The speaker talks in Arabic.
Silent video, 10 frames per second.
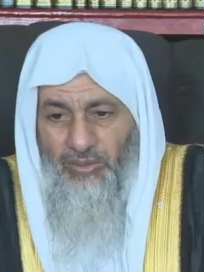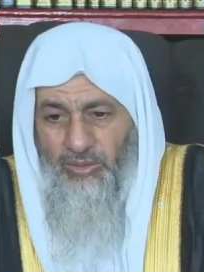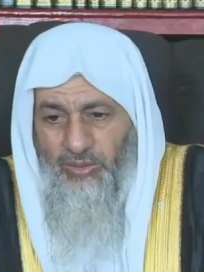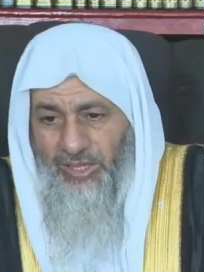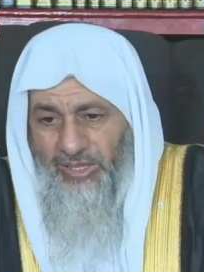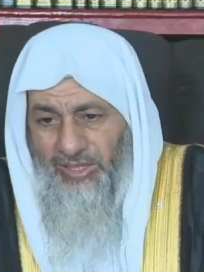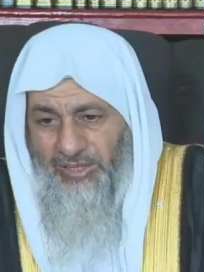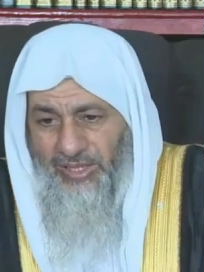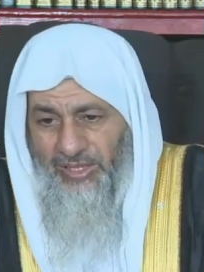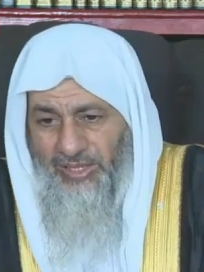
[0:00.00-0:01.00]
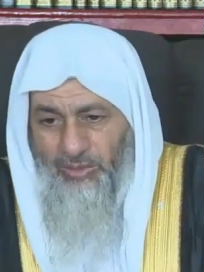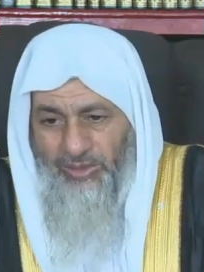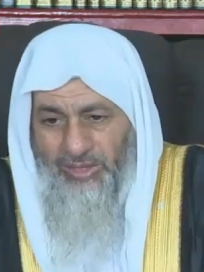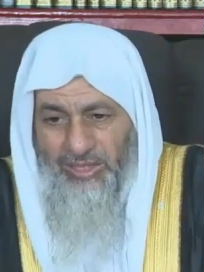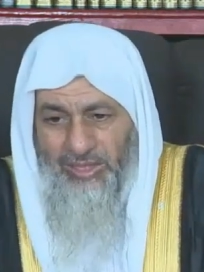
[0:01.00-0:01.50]
وهناك
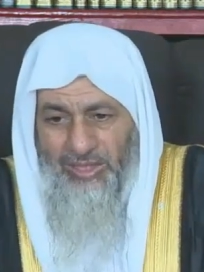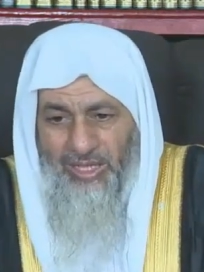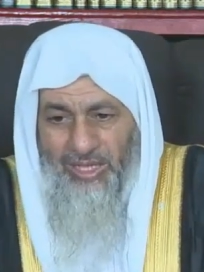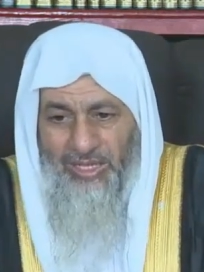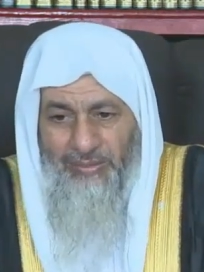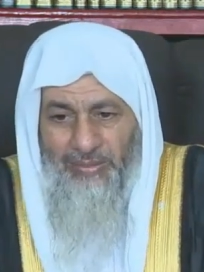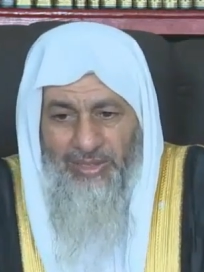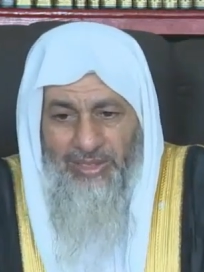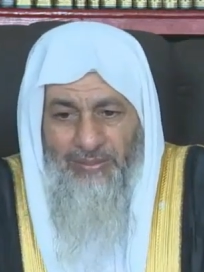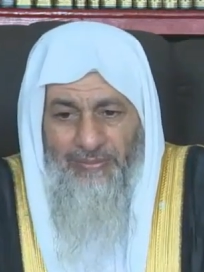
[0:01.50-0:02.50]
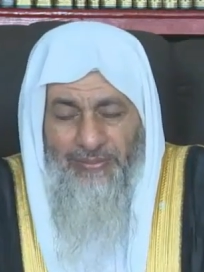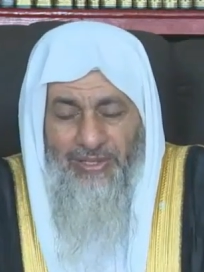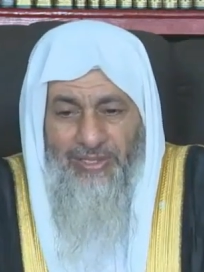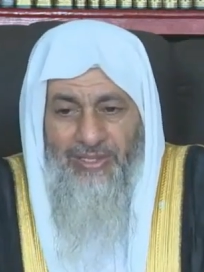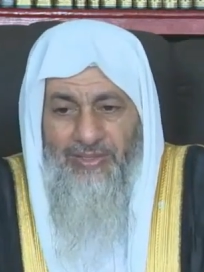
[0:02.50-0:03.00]
دليل لي على منعهم
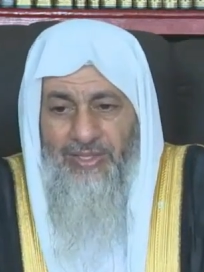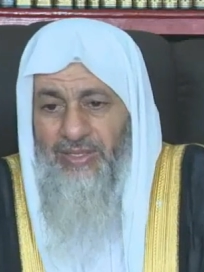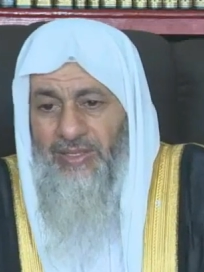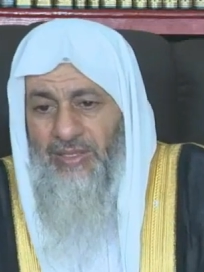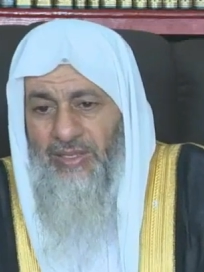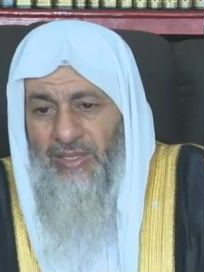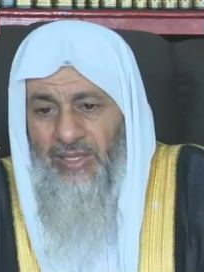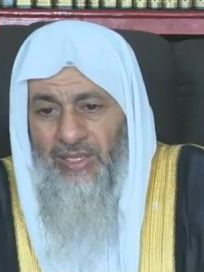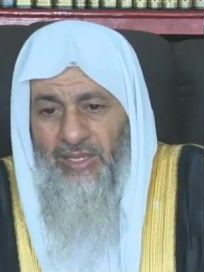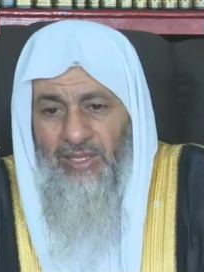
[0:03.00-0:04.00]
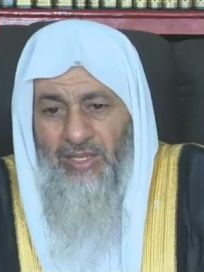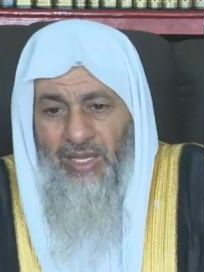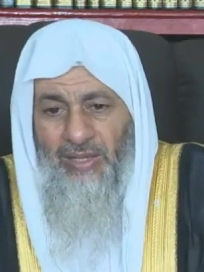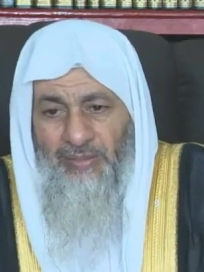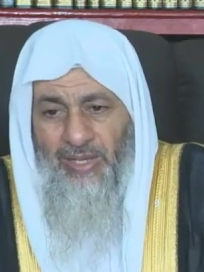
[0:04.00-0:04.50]
في هذا السن
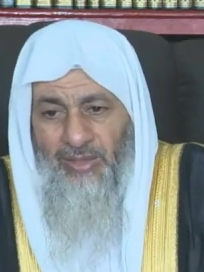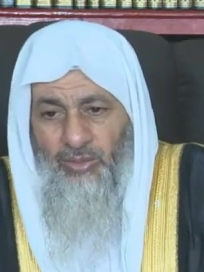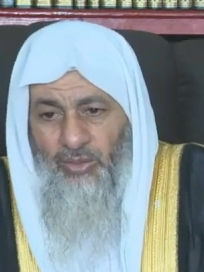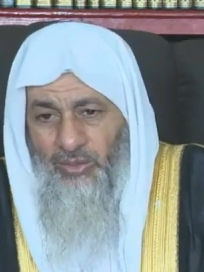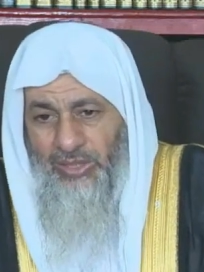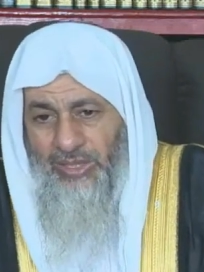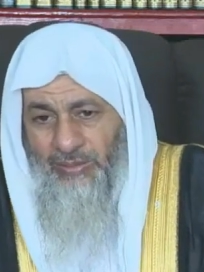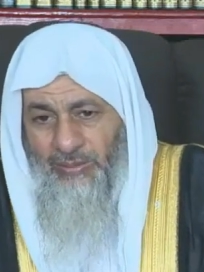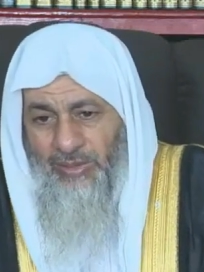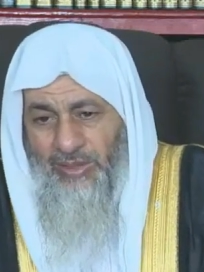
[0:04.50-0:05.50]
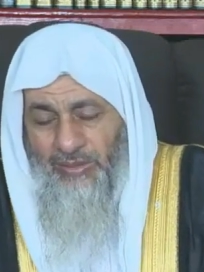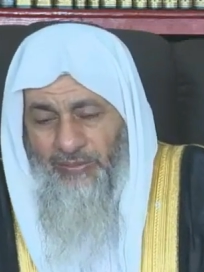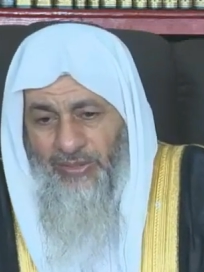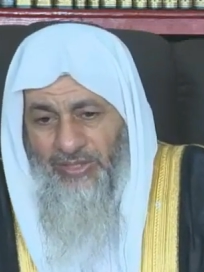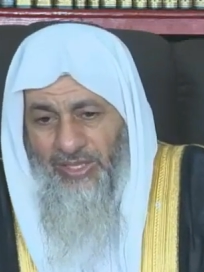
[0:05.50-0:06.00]
أما عن دخولهم
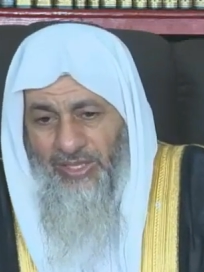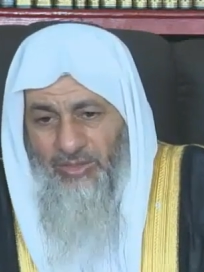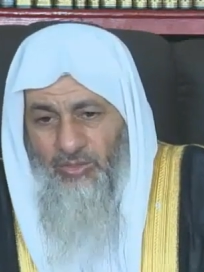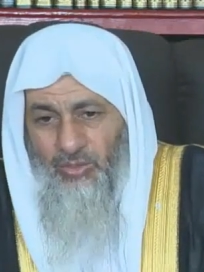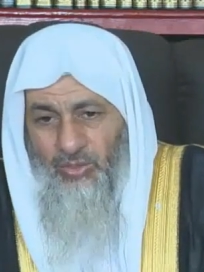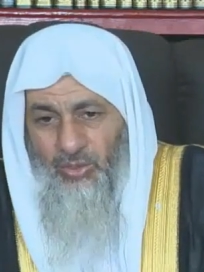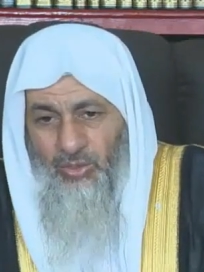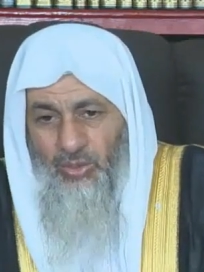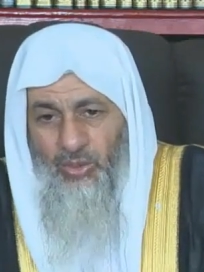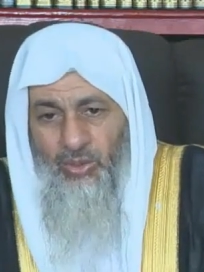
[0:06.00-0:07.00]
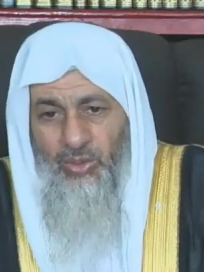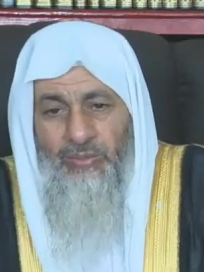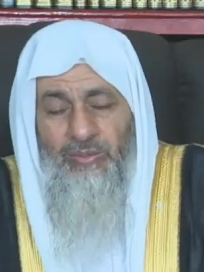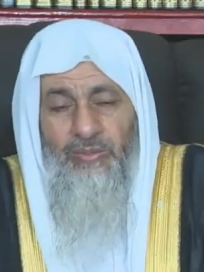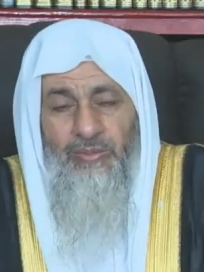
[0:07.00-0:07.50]
فجائز
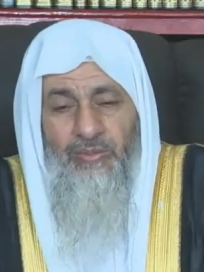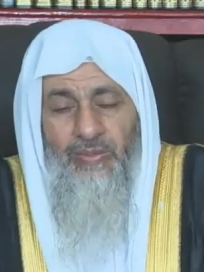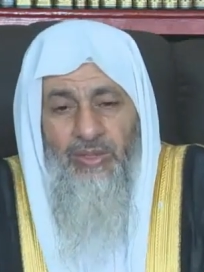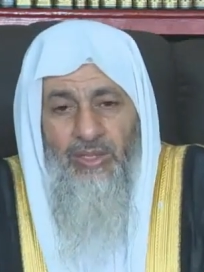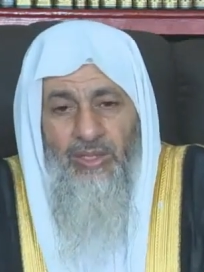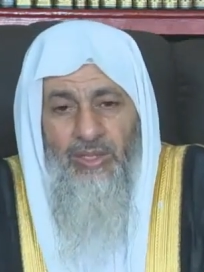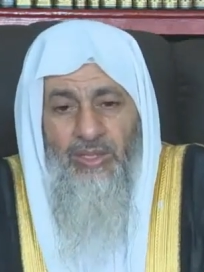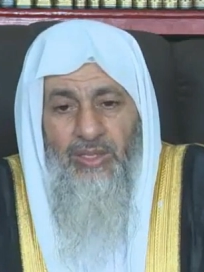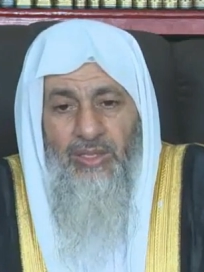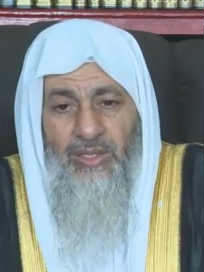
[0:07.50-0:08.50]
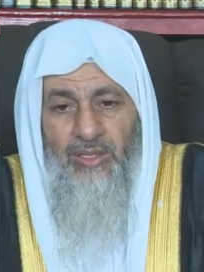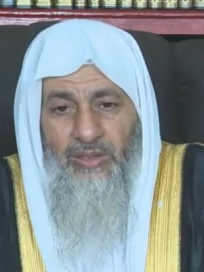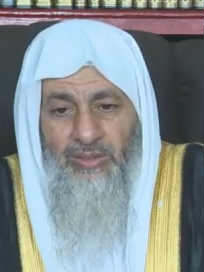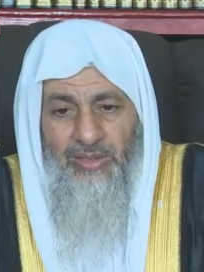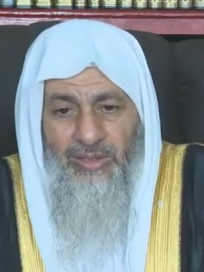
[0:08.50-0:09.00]
دخولهم
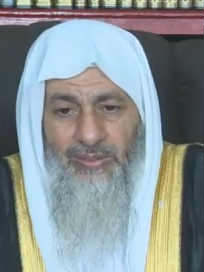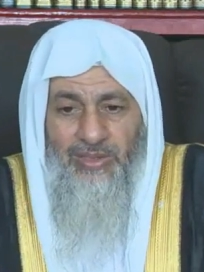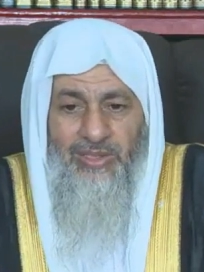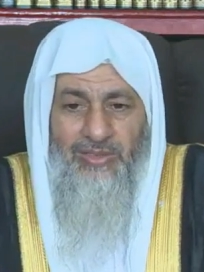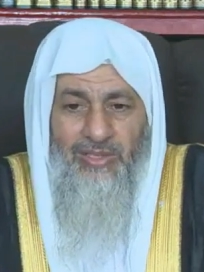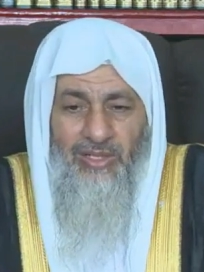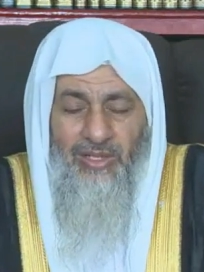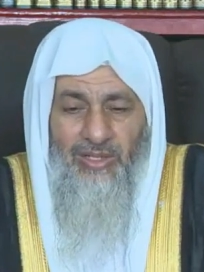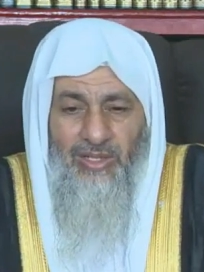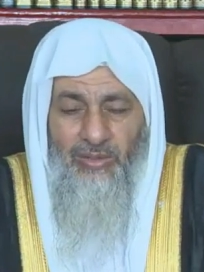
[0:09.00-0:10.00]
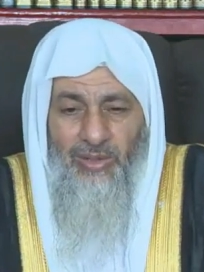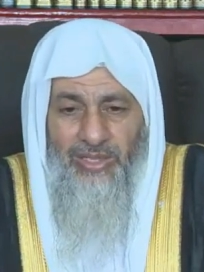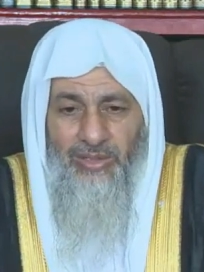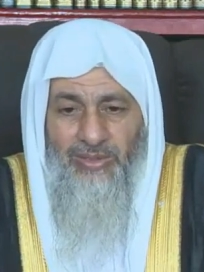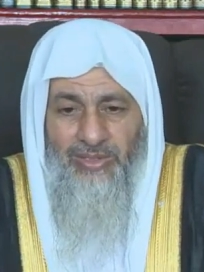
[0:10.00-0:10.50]
لقول النبي صلى الله
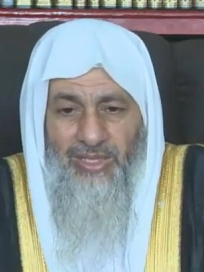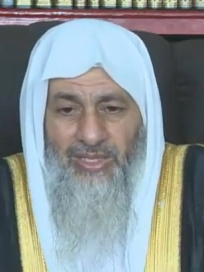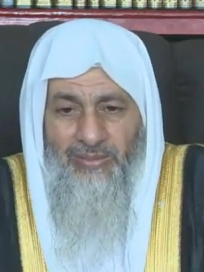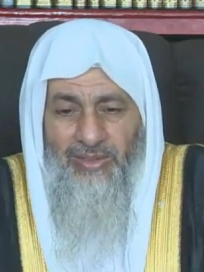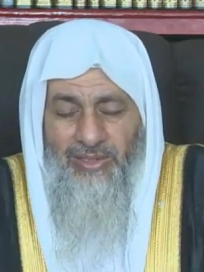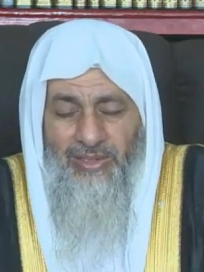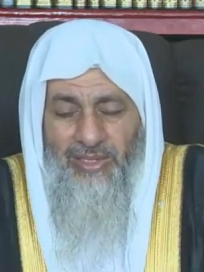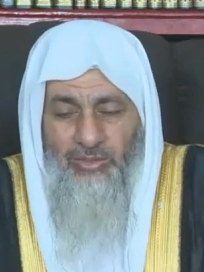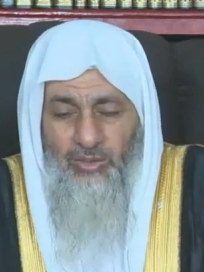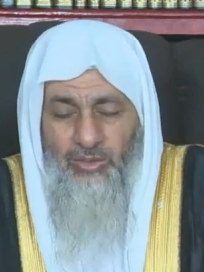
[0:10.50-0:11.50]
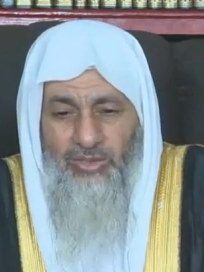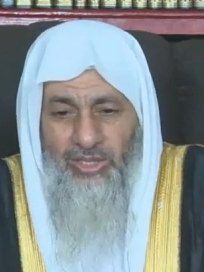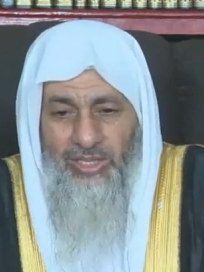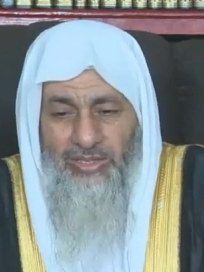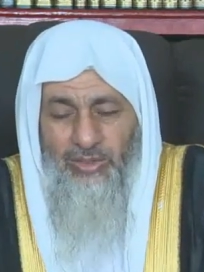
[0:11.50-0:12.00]
عليه وسلم إني أدخل
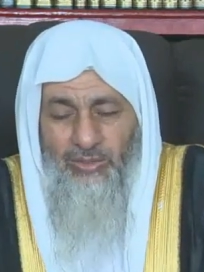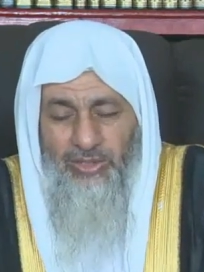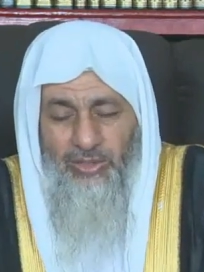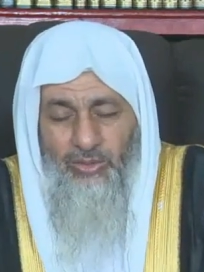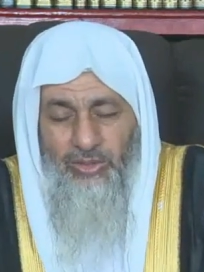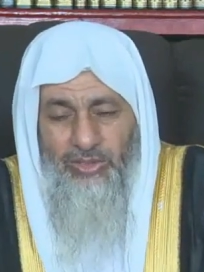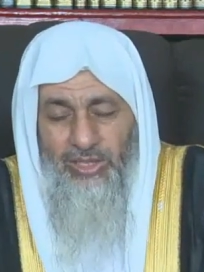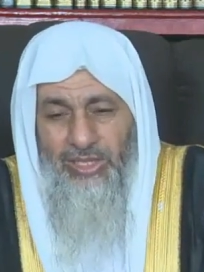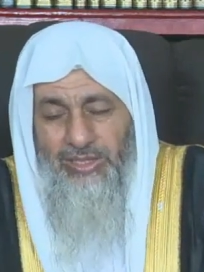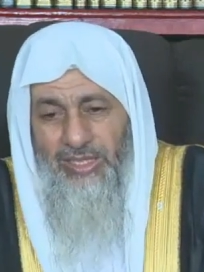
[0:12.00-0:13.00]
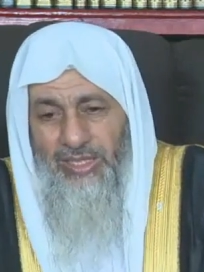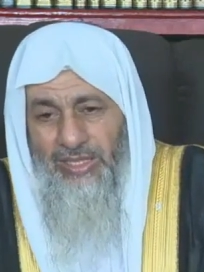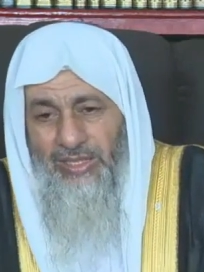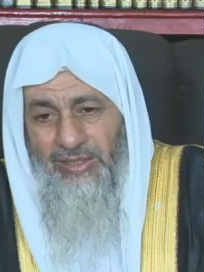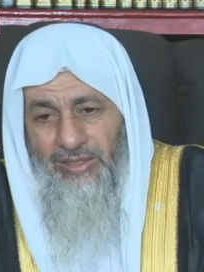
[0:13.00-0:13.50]
الصلاة أريد
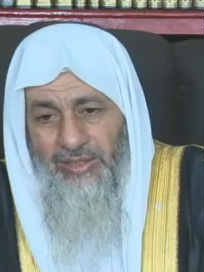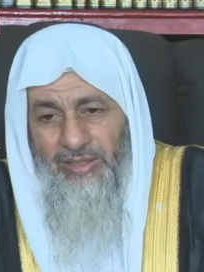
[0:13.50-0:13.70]
إطالتها